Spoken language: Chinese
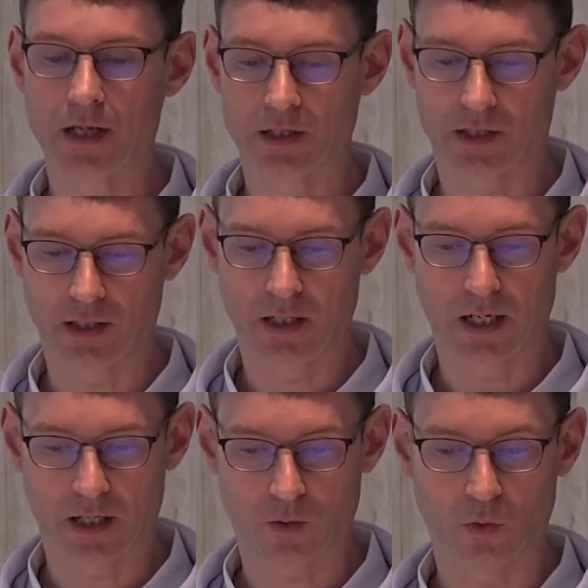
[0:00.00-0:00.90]
行
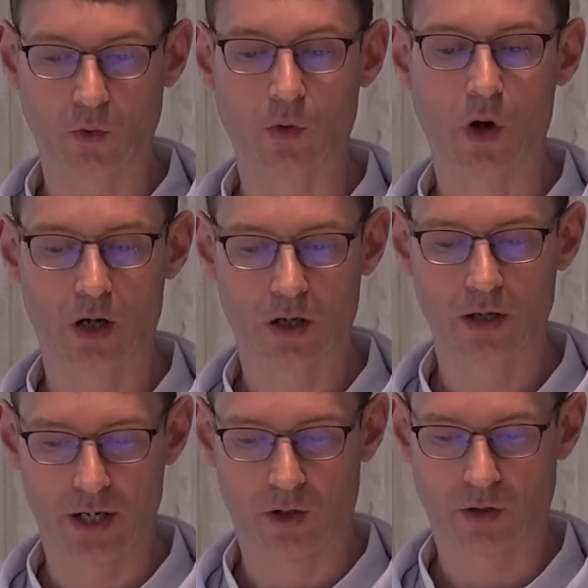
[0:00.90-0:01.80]
了五
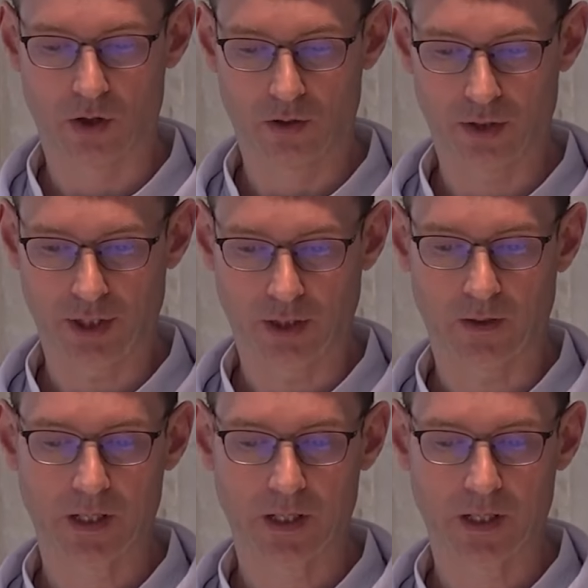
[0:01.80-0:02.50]
六公里，